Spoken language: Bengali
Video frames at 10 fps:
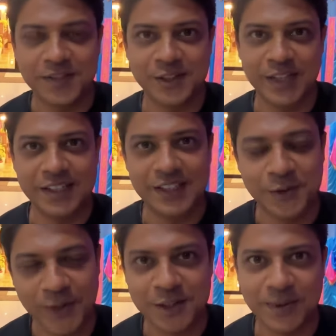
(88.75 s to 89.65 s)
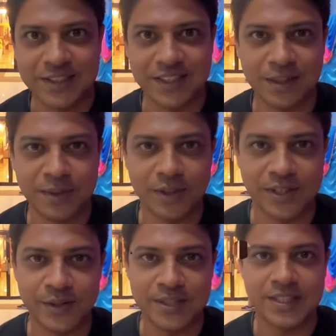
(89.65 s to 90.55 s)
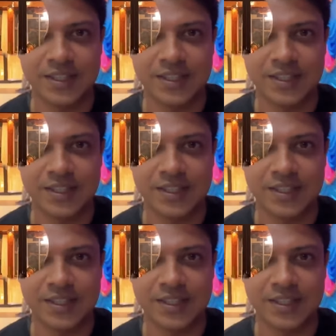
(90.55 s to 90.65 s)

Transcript: ভেতরে এন্ট্রি করে তোমাদের সাথে আবার কথা হচ্ছে